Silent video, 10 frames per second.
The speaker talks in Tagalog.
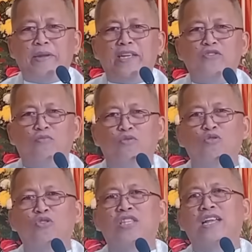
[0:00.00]
labi na gyud
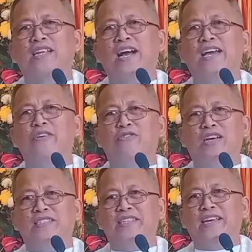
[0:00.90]
buutan
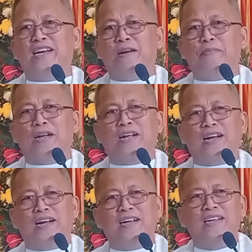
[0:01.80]
kaayo na siya nga
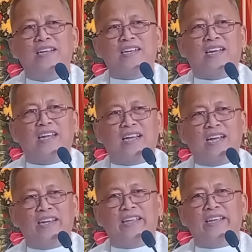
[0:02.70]
pagka
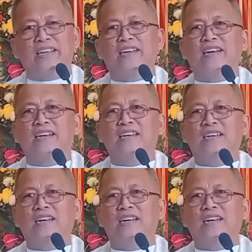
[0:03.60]
kana ganing